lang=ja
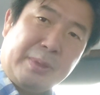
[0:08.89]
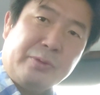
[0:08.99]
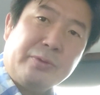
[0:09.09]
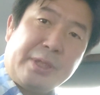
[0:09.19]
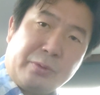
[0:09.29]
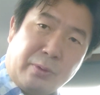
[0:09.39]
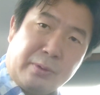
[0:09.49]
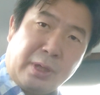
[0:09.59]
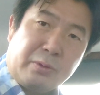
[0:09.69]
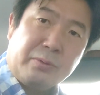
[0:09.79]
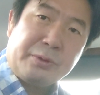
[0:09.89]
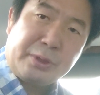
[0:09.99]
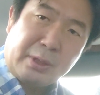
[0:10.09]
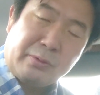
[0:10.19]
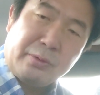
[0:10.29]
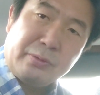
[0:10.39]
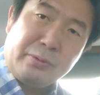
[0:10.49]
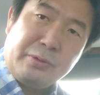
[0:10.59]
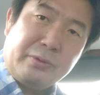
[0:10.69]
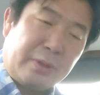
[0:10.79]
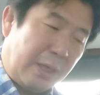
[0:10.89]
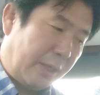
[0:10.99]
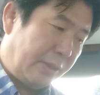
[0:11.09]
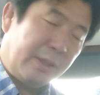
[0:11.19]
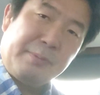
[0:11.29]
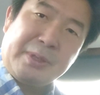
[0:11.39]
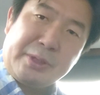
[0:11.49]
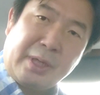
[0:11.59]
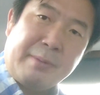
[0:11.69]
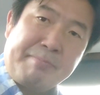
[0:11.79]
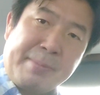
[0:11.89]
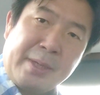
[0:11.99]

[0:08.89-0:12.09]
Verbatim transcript: 一般女性と結婚したというニュースが入ってきました。